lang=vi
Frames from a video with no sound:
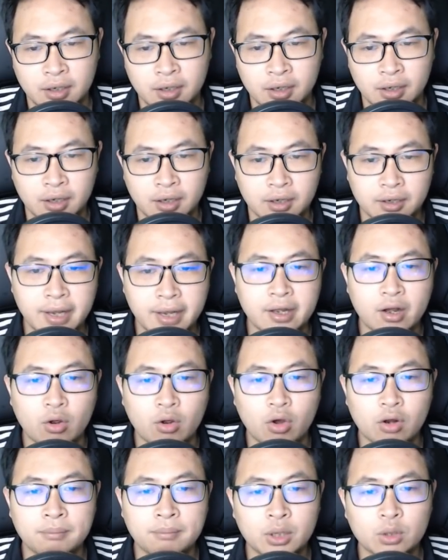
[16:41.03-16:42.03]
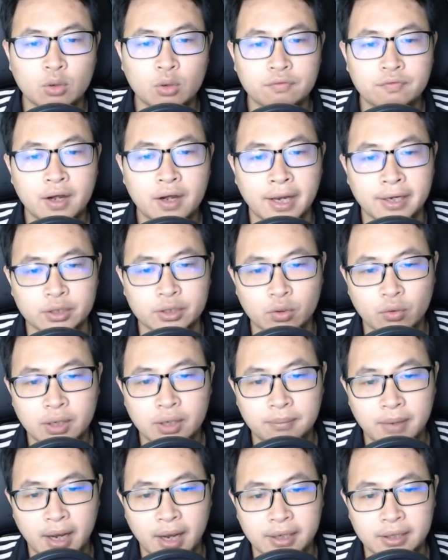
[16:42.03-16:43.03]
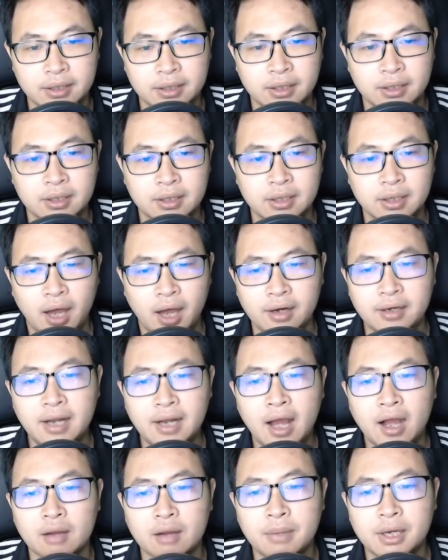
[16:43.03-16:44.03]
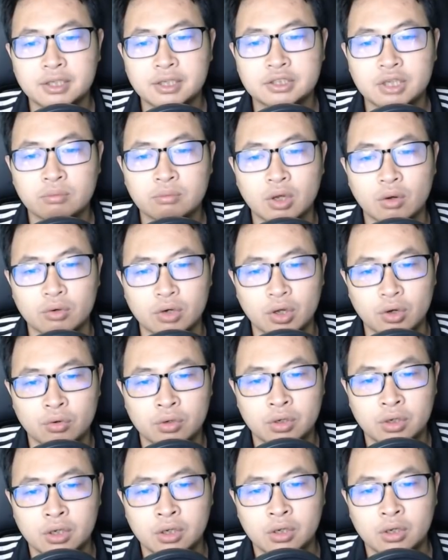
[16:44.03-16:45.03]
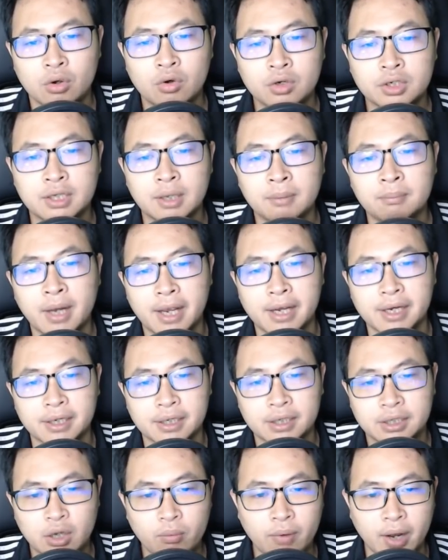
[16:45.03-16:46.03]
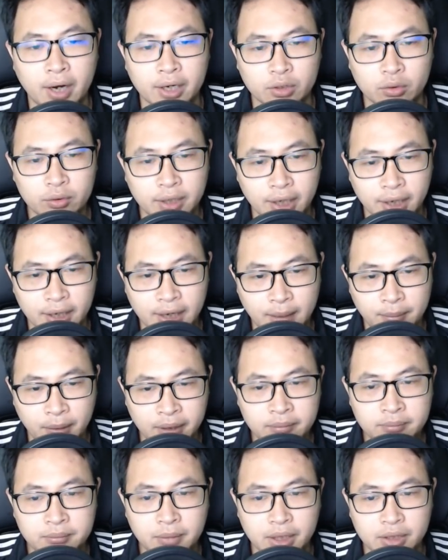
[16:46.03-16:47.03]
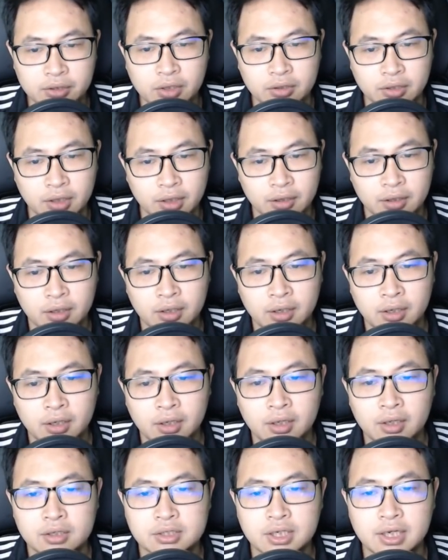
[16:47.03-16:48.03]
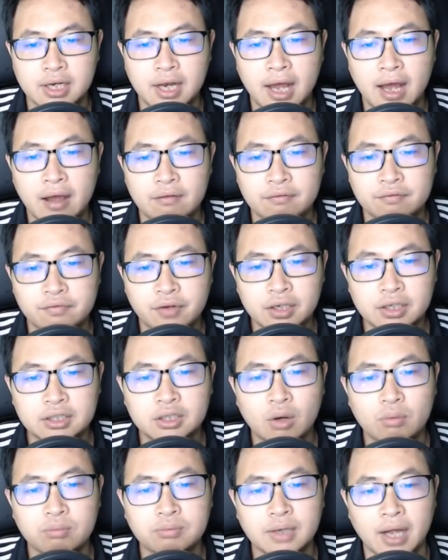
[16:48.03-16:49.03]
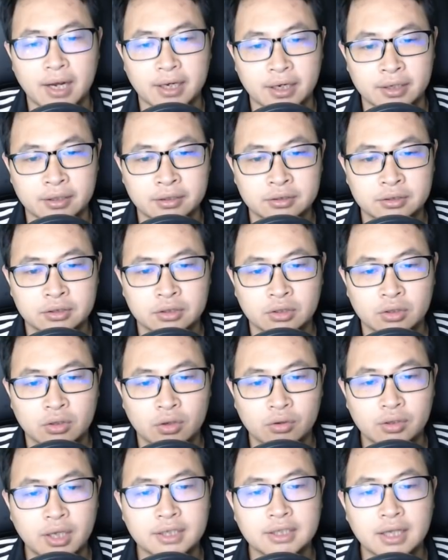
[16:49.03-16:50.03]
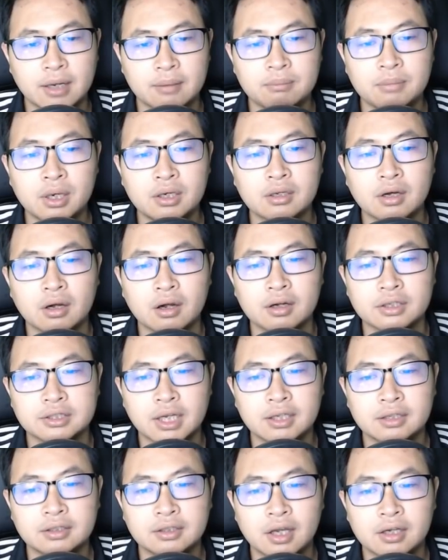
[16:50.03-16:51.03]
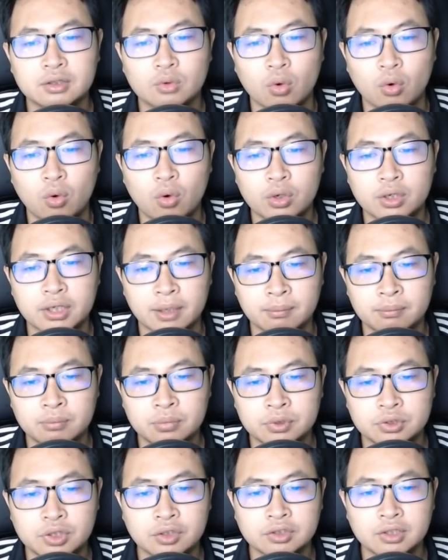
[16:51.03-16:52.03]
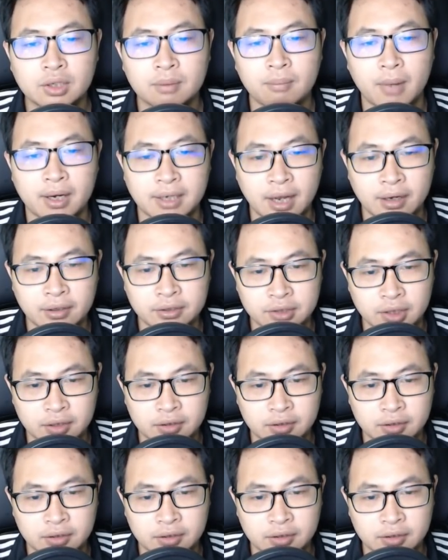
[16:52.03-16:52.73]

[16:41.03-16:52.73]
Ngay cả con mắt của Phương Hành cũng híp lại. Hắn đang ở bên trong đầu lâu, cốt kiếm này không hẳn có thể làm hắn bị thương được, chỉ là vẫn không ngại hắn có thể nhận biết được ở trên thân của cốt kiếm chứa sức mạnh đáng sợ.